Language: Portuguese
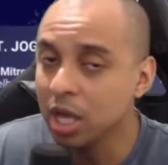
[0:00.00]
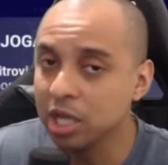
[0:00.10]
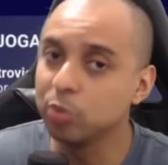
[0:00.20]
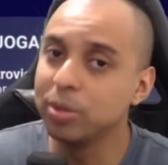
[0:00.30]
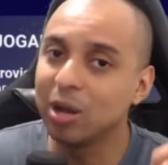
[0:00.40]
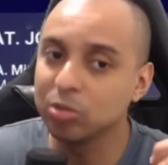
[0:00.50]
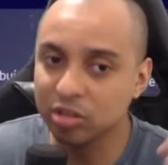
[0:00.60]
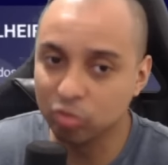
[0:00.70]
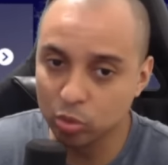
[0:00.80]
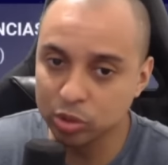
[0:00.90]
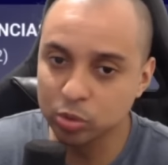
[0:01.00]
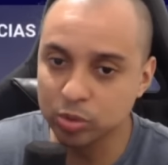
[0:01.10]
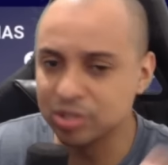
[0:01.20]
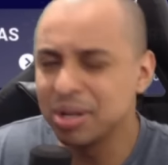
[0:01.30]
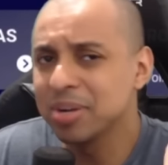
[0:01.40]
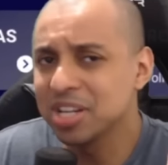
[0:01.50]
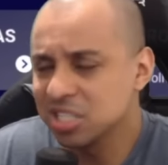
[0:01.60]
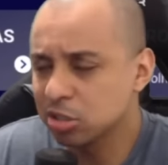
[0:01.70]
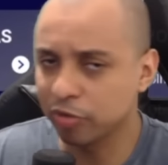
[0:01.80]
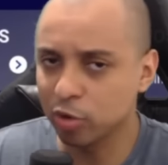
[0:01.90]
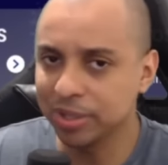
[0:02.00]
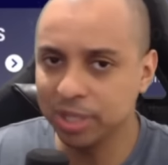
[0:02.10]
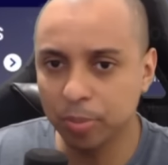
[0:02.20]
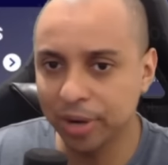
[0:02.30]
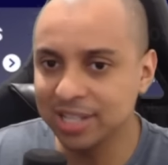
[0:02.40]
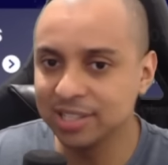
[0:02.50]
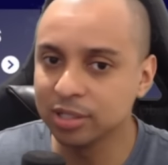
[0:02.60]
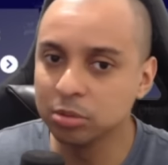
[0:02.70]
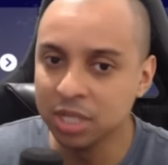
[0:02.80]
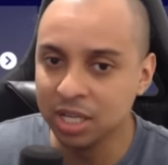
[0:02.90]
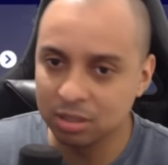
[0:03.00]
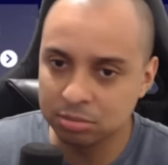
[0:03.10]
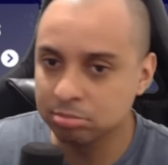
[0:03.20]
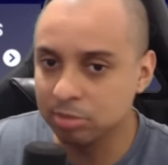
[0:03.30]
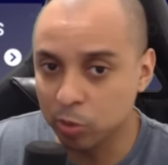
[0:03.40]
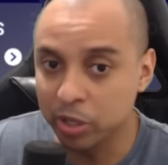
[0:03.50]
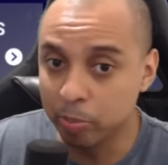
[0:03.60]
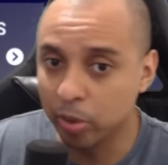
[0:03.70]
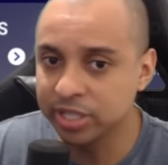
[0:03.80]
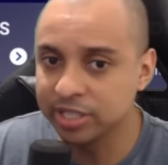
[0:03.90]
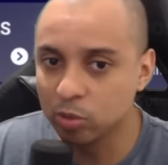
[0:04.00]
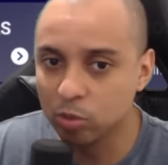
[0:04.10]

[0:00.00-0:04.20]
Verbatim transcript: que o Beraldo ia evoluir tudo isso. Lembrando que a gente só ficou uma temporada, então hum, o que importa é ter um